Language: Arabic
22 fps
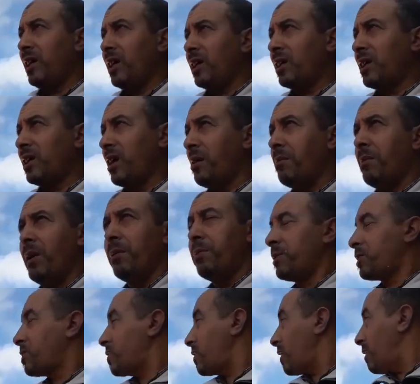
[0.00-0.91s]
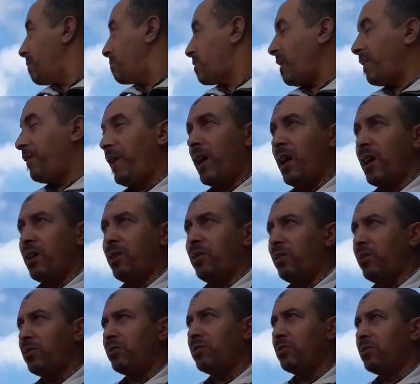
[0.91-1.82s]
ديالك راه ما هبطش راه مشى بحالو
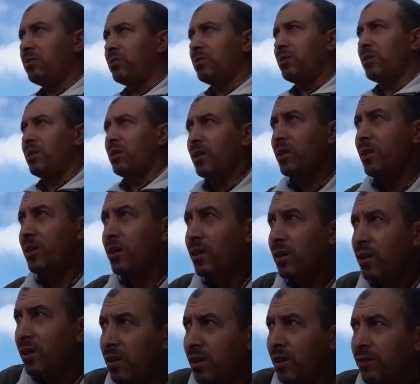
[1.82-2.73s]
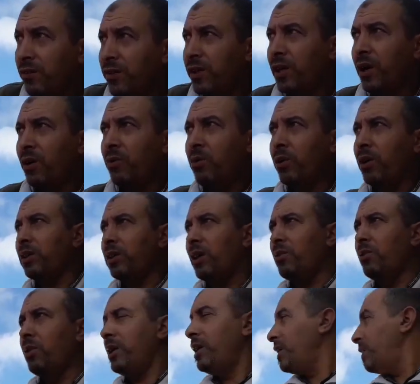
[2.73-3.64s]
فينا هو
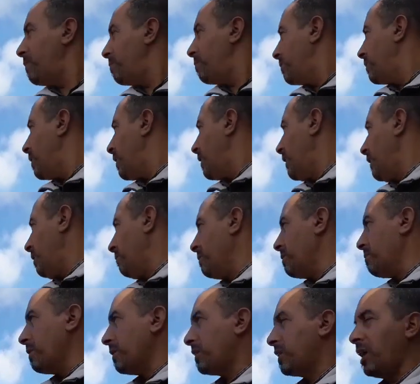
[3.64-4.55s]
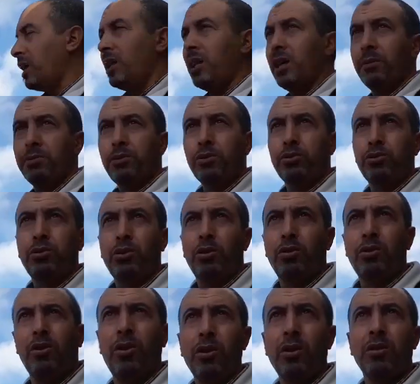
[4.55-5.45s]
الله اعلم ها الحميمات ديالي هبطوا
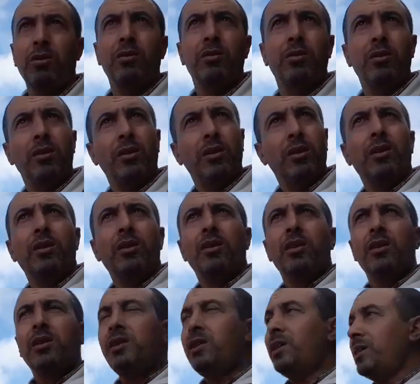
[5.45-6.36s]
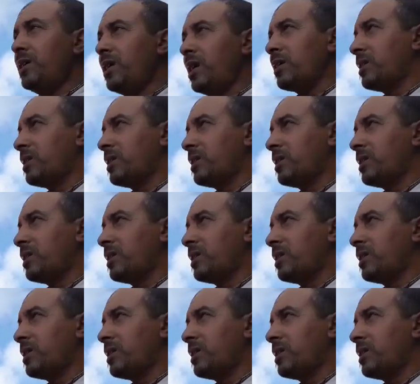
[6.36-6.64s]
الدكور يعني راه